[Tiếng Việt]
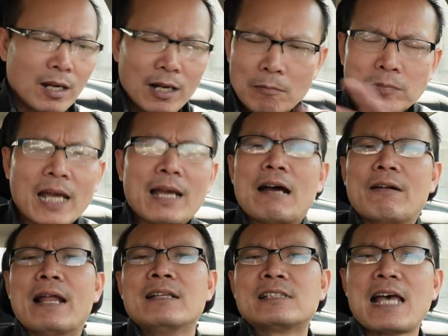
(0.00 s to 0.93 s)
không thể nào
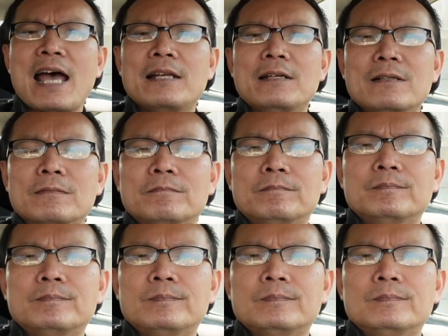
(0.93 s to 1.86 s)
đánh sai được
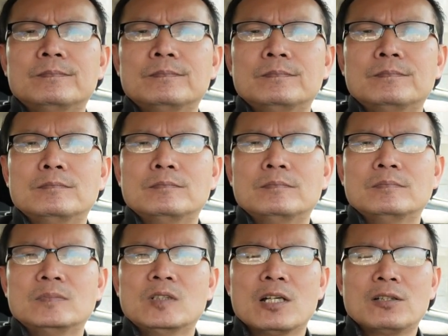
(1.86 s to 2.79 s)

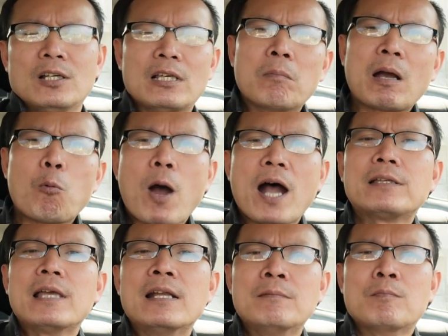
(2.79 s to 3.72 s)
đó thì trong cái quá
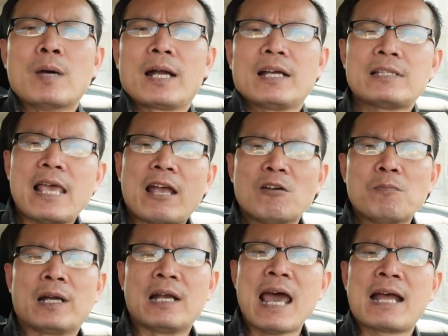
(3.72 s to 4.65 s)
trình mà cái xe của
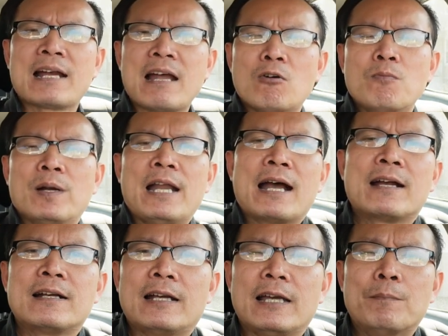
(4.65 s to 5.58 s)
mình đang đậu mình
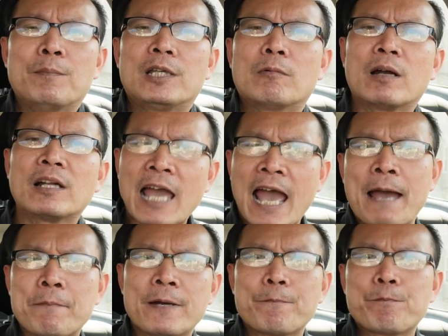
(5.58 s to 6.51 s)
đăng kiểm ở trong cái
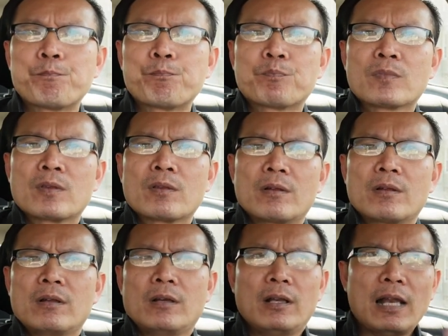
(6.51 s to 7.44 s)
trạm á
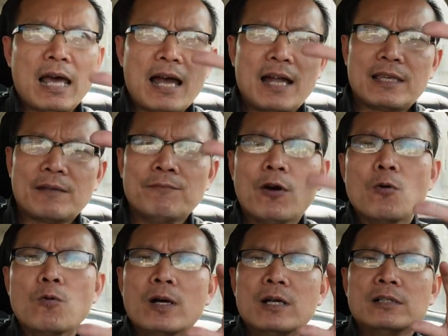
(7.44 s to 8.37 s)
là chính
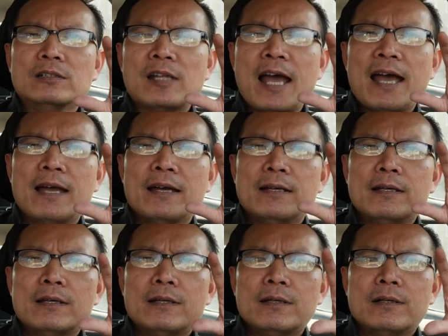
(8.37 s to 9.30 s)
phủ á, người ta
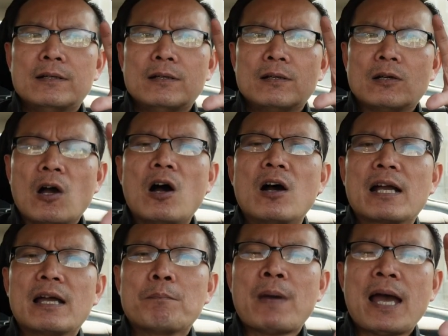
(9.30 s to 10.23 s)
có
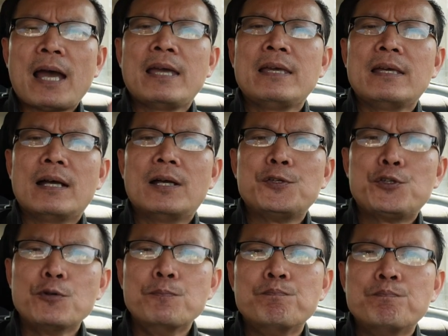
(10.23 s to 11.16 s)
cái máy à,
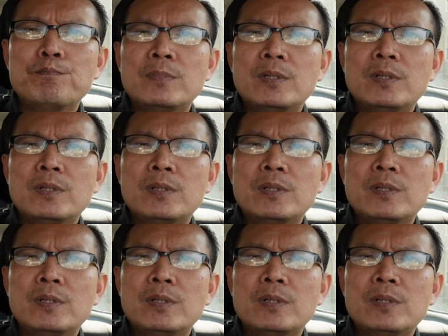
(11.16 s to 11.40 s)
zoom